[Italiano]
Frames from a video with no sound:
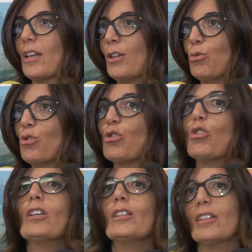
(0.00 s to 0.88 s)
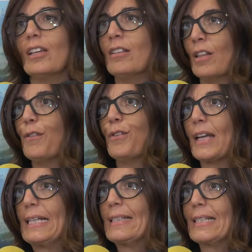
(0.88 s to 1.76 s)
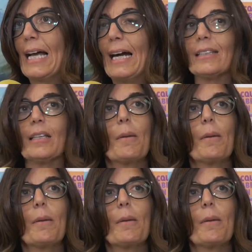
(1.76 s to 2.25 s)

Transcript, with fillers: riduzioni indifferenziate,